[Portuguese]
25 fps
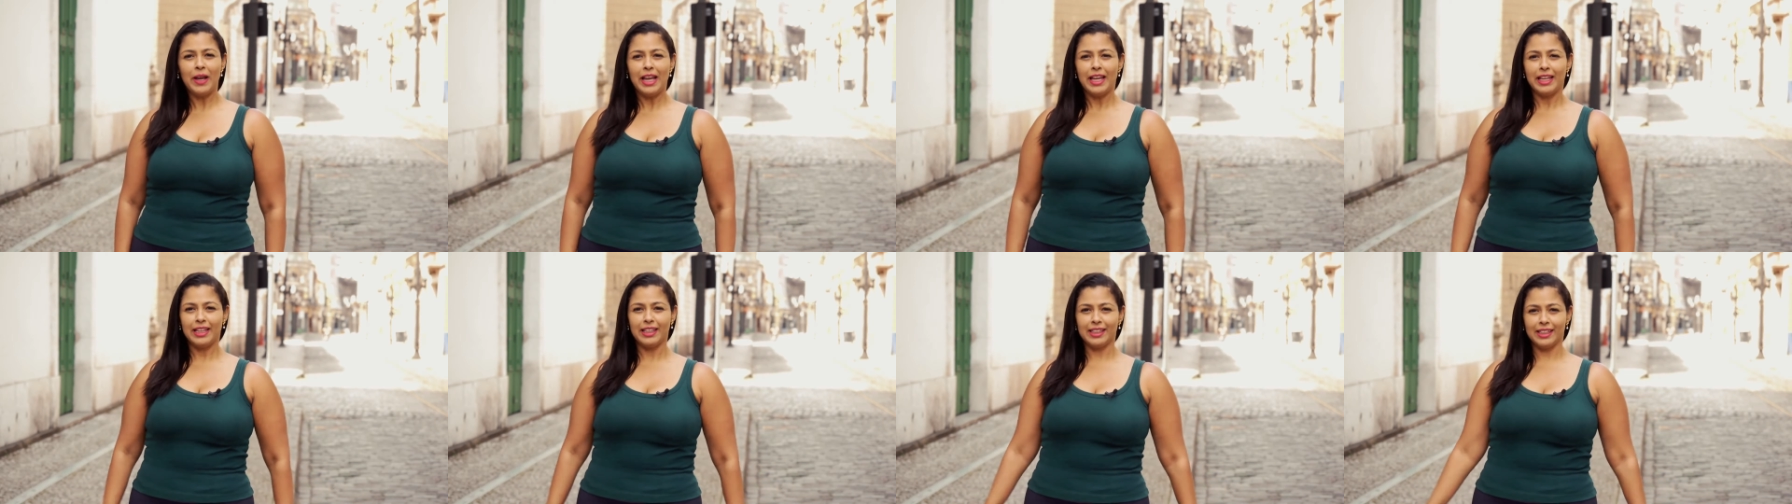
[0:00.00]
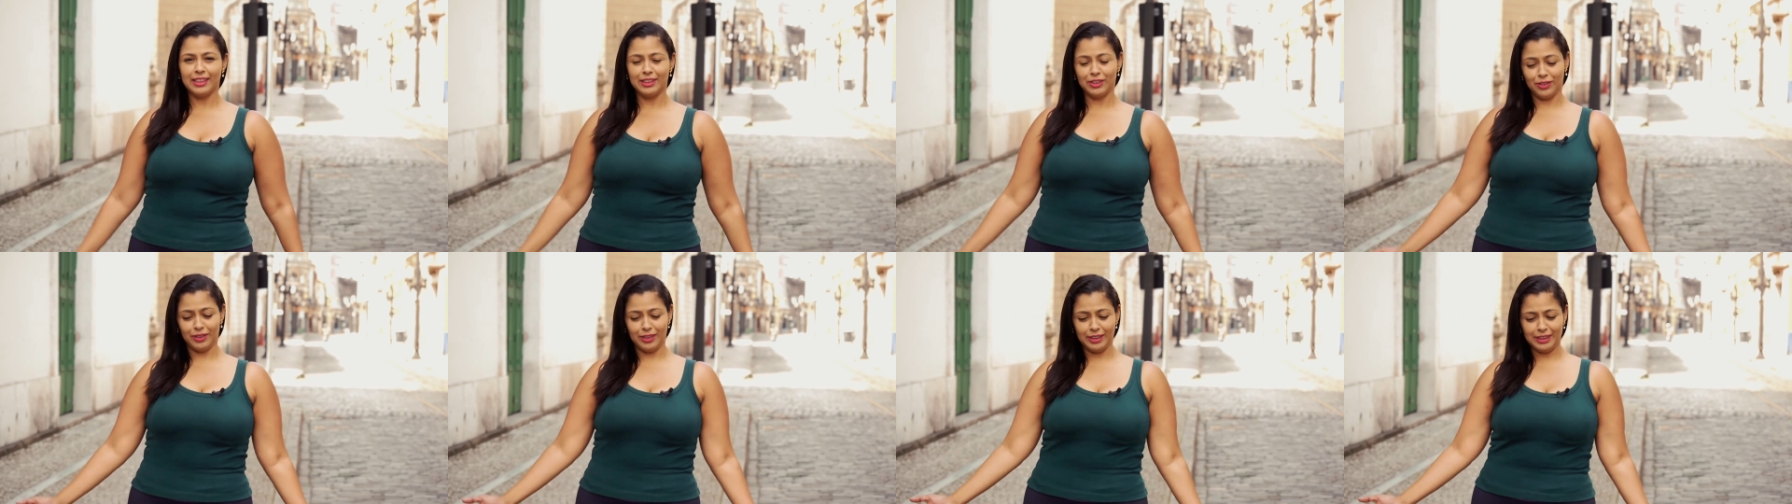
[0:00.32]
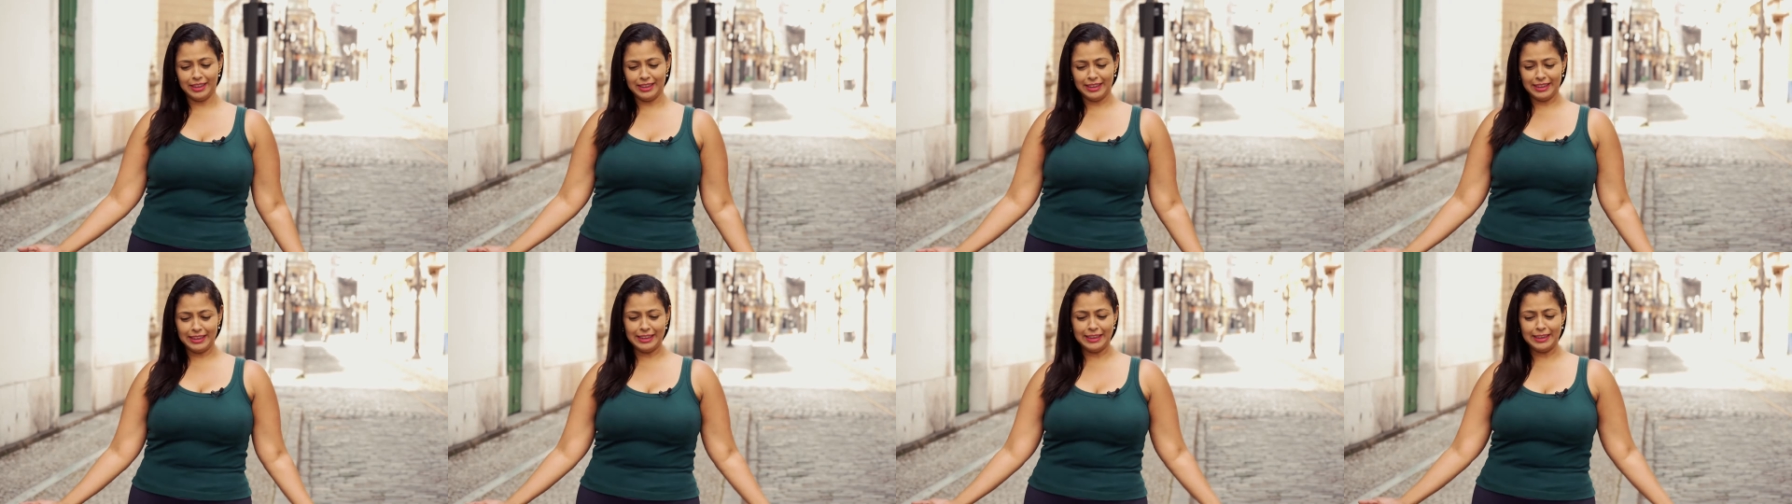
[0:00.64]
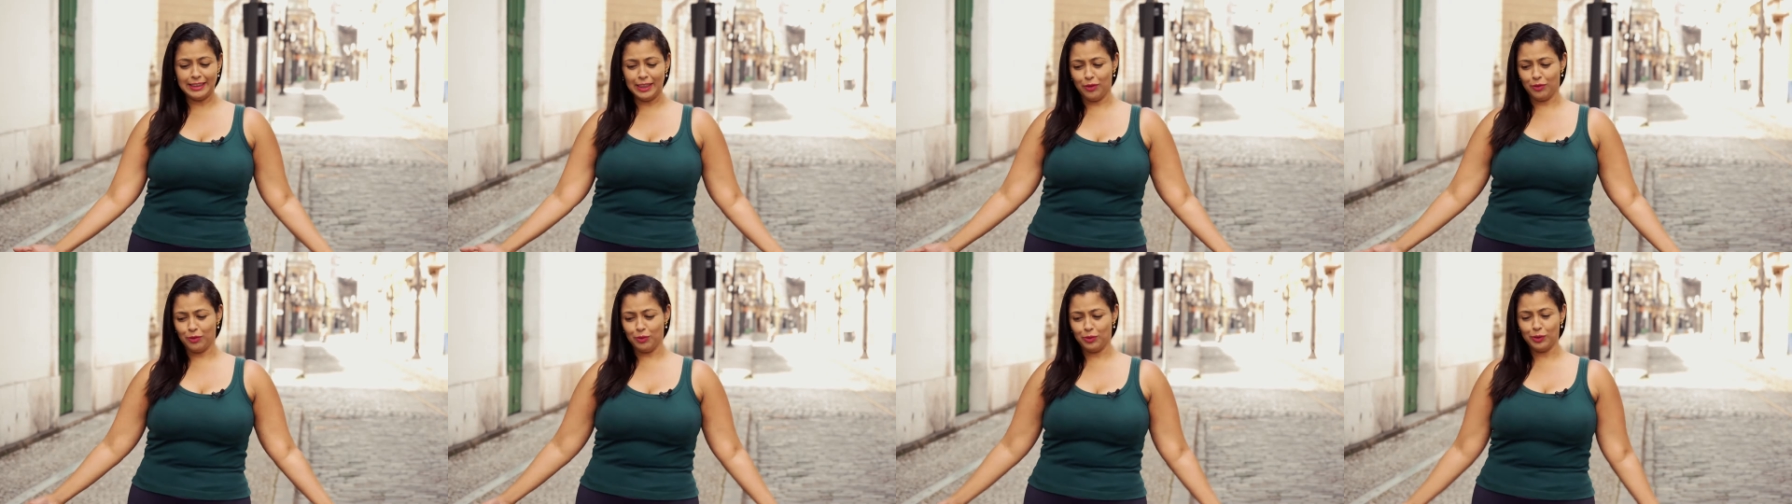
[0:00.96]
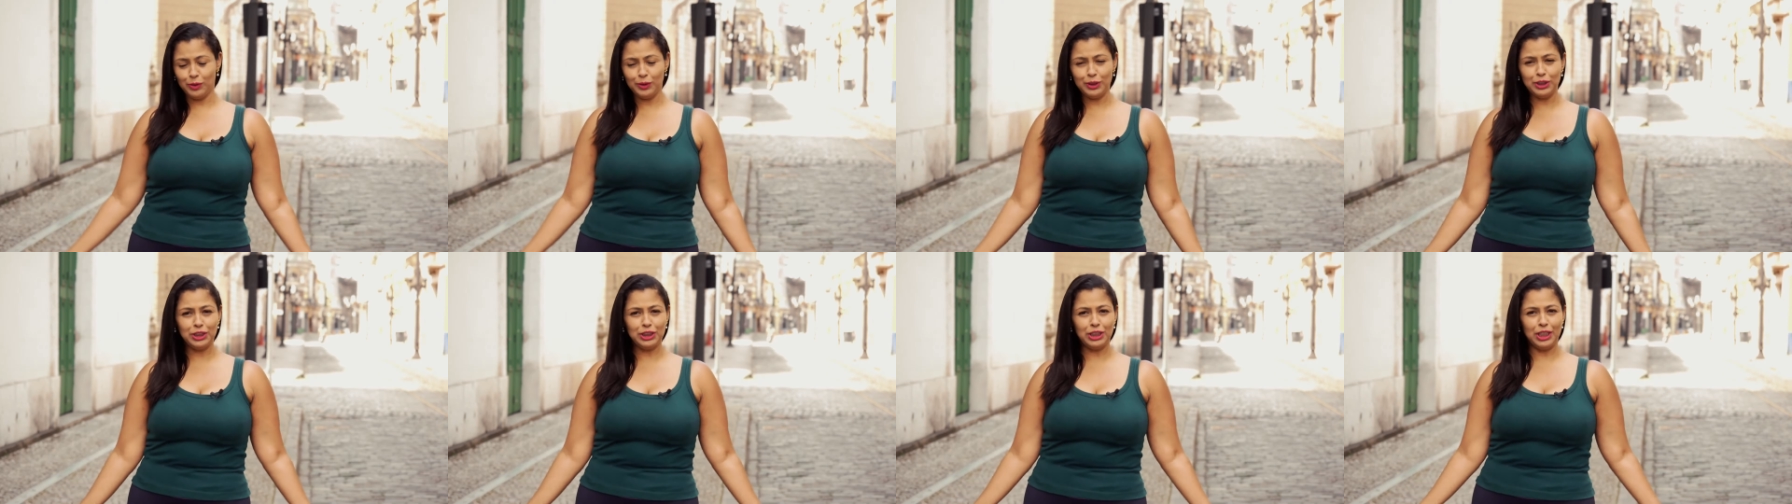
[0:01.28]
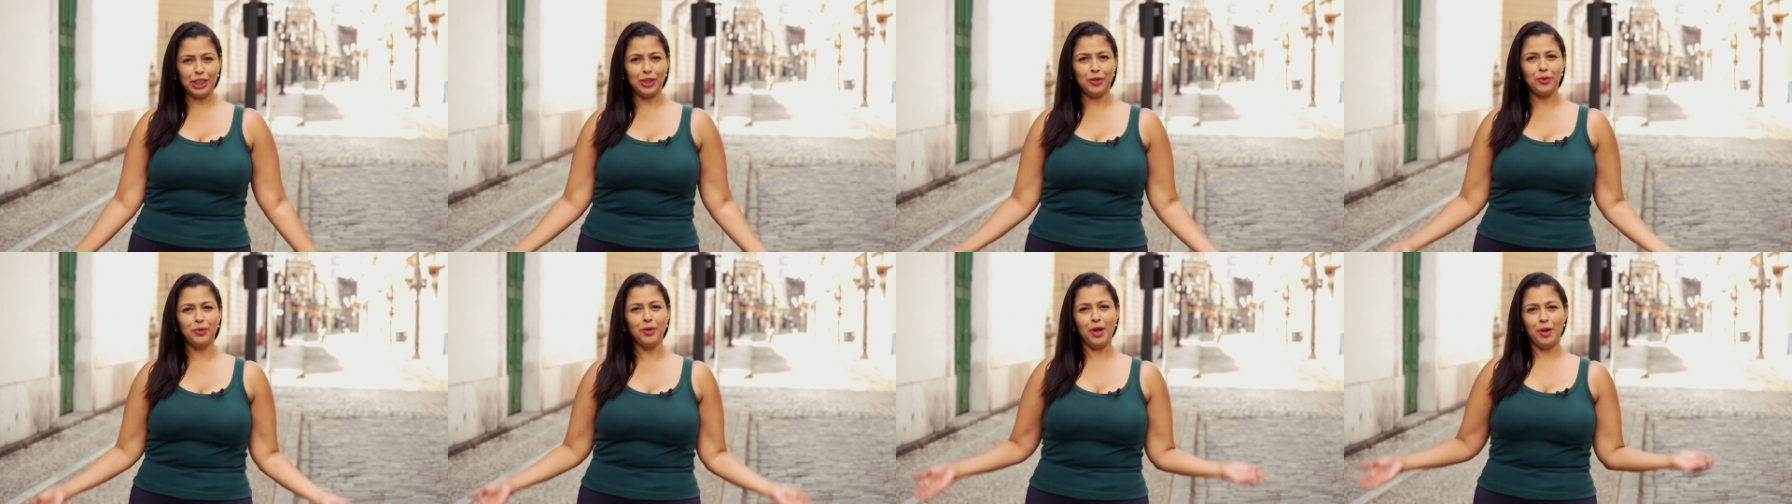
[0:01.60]
em que as coisas estão do
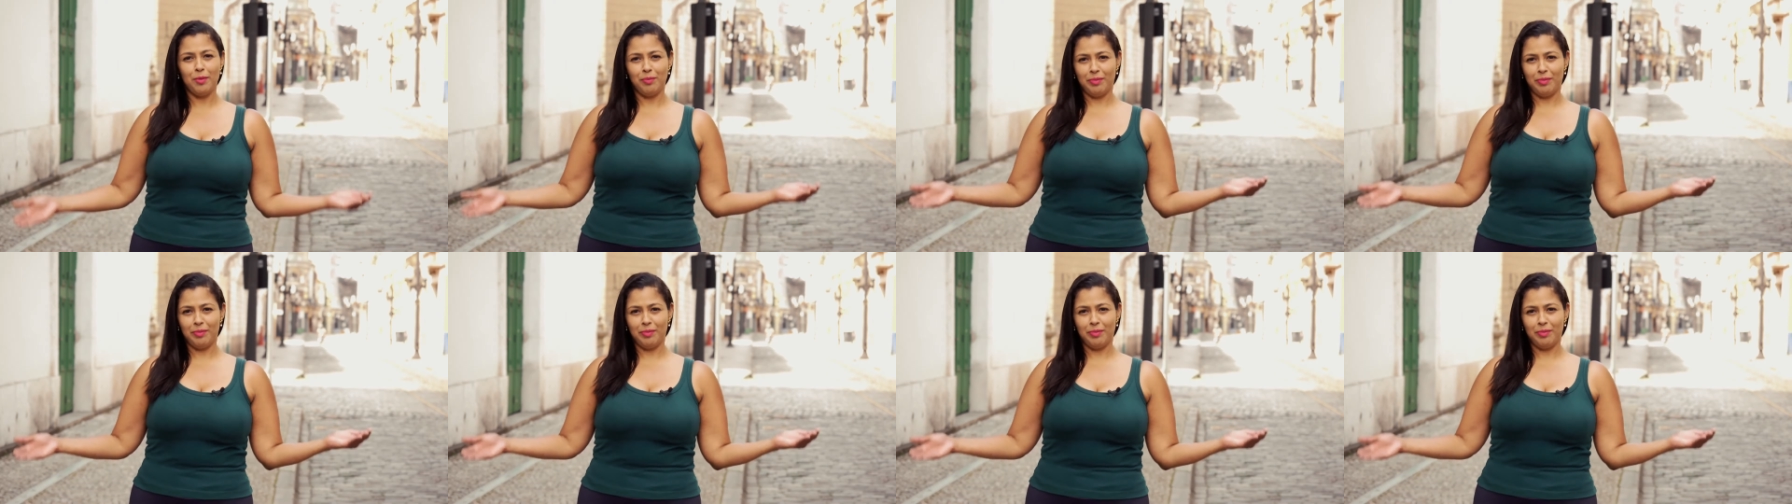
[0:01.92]
chão